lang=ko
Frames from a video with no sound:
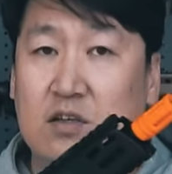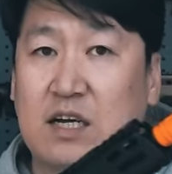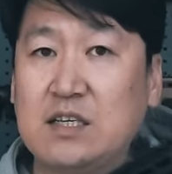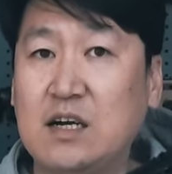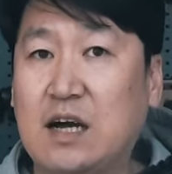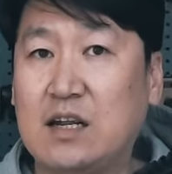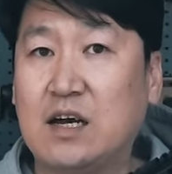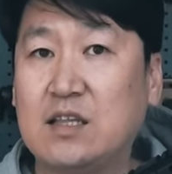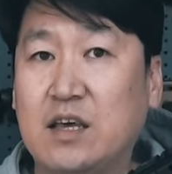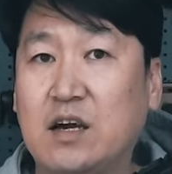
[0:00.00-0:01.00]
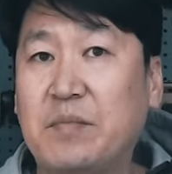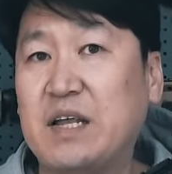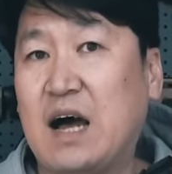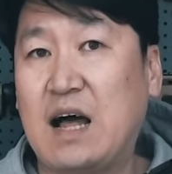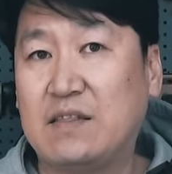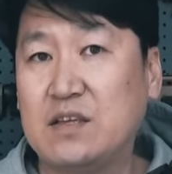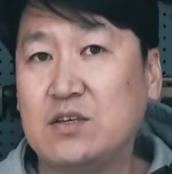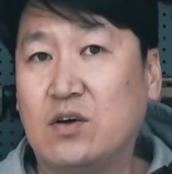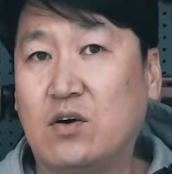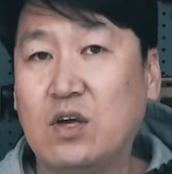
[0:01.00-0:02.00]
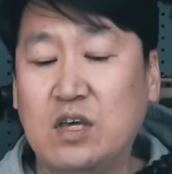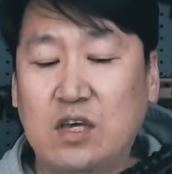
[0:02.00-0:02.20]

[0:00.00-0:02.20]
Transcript: 장착은 가능한데 격발이 안 됐어요.